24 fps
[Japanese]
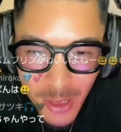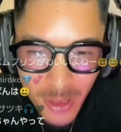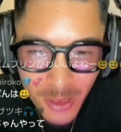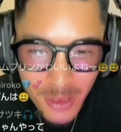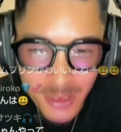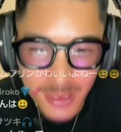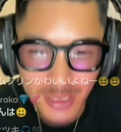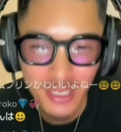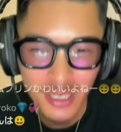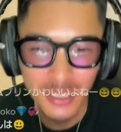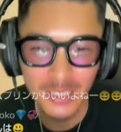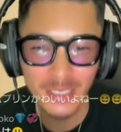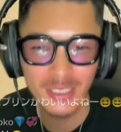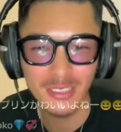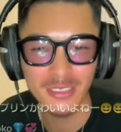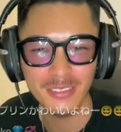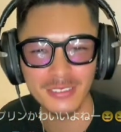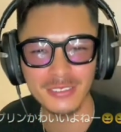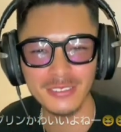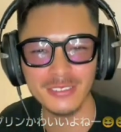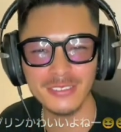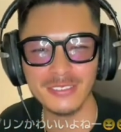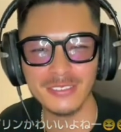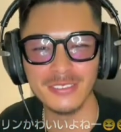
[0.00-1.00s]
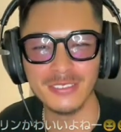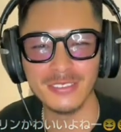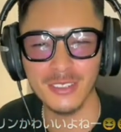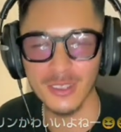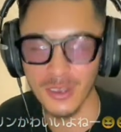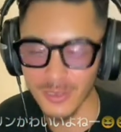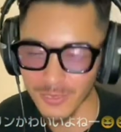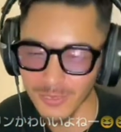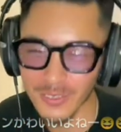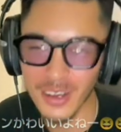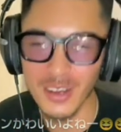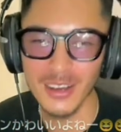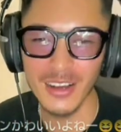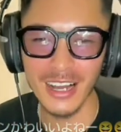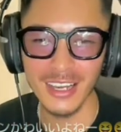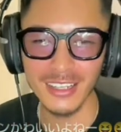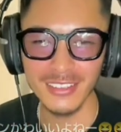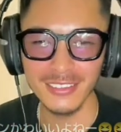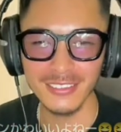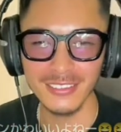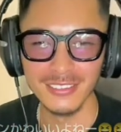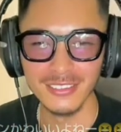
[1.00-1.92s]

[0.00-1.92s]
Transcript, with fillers: ひろこさんこんばんは